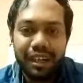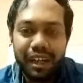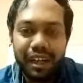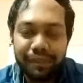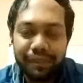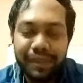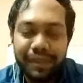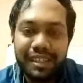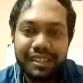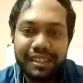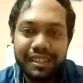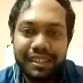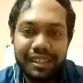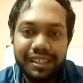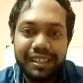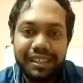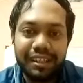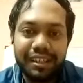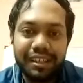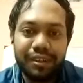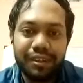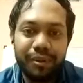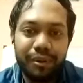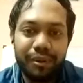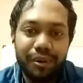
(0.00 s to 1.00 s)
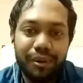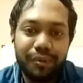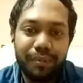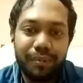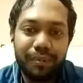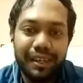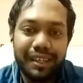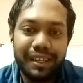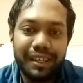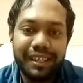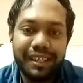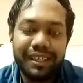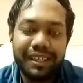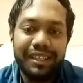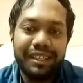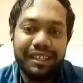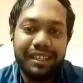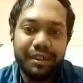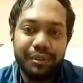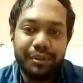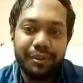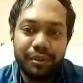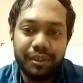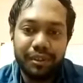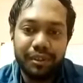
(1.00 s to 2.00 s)
அமேசிங்காக ஹோல்ட் பண்ணி
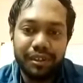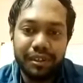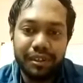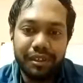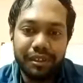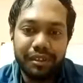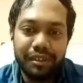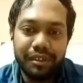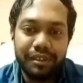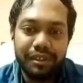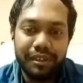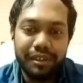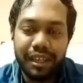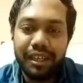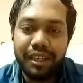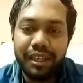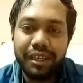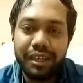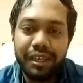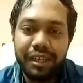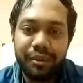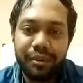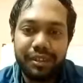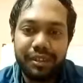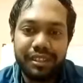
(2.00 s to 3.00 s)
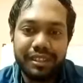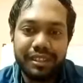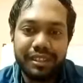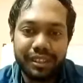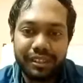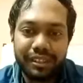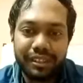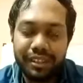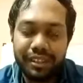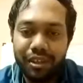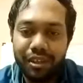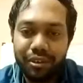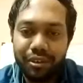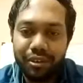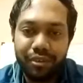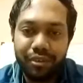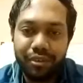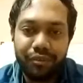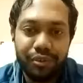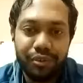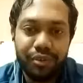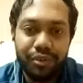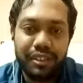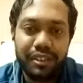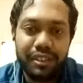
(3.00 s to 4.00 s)
ஒரு நல்ல ஒரு ஸ்ட்ரக் நல்ல ஒரு
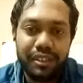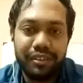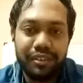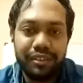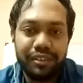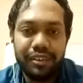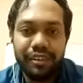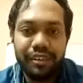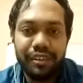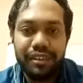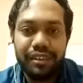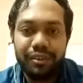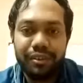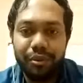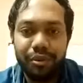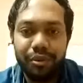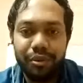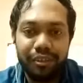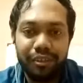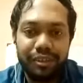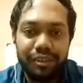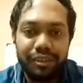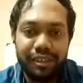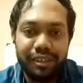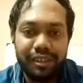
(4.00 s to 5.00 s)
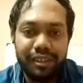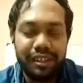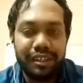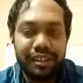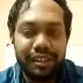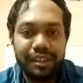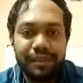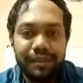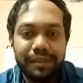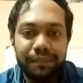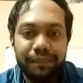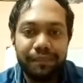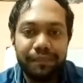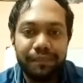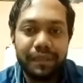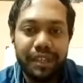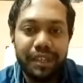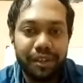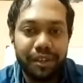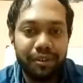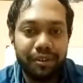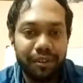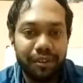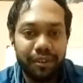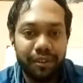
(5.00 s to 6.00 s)
ஃபியூச்சருக்கு வந்து கொண்டு வந்துட்டு இருக்க
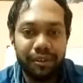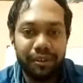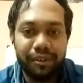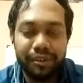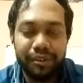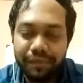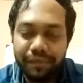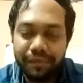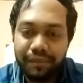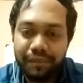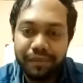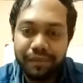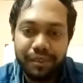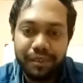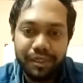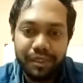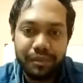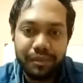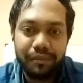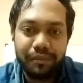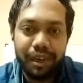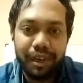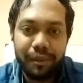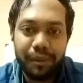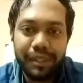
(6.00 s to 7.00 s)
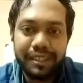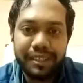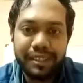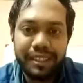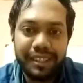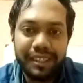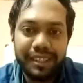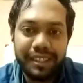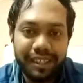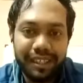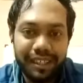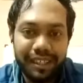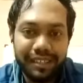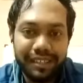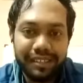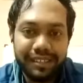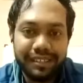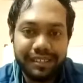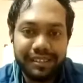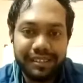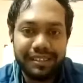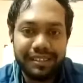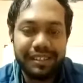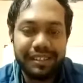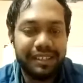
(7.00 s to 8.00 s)
எங்களோட அமேசிங் லீடர்ஸ்
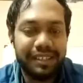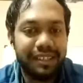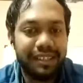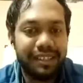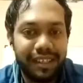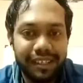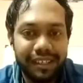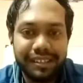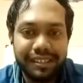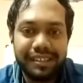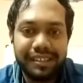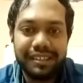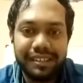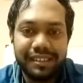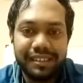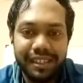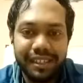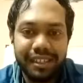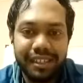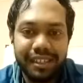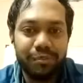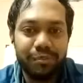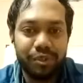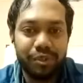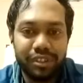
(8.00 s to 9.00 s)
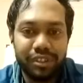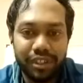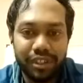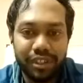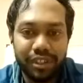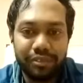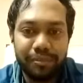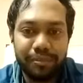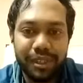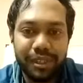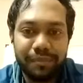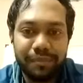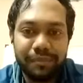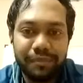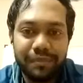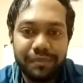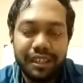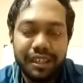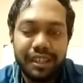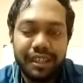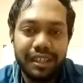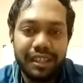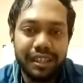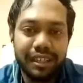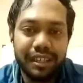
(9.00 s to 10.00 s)
அண்ட் சன் சார் அண்ட் முஷரஃப் மேம்
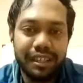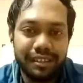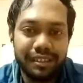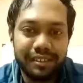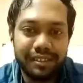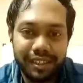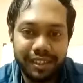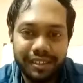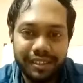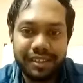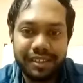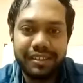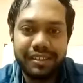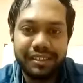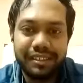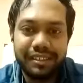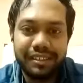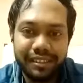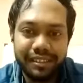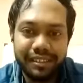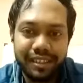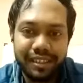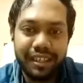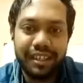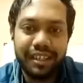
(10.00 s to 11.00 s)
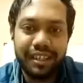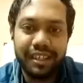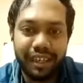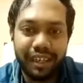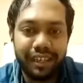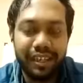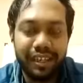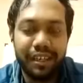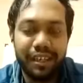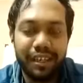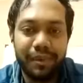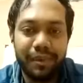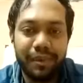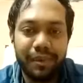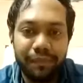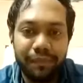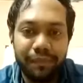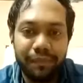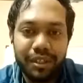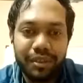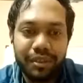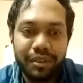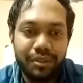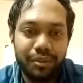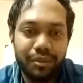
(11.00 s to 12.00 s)
அண்ட் சதீஷ் சார் அண்ட் அகிலா மேம்
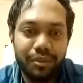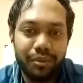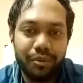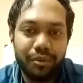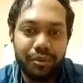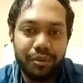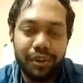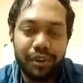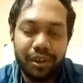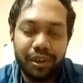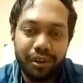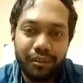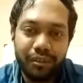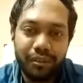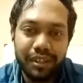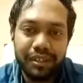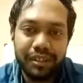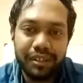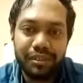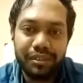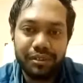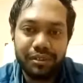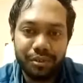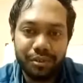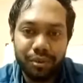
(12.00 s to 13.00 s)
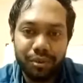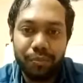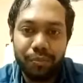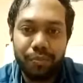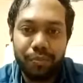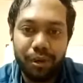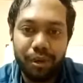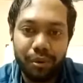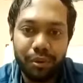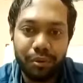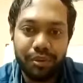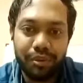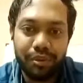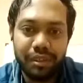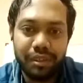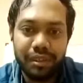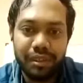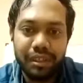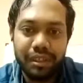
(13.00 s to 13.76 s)
ஸோ வி ஆர் ஆல்வேஸ் ஸோ ப்ரௌட்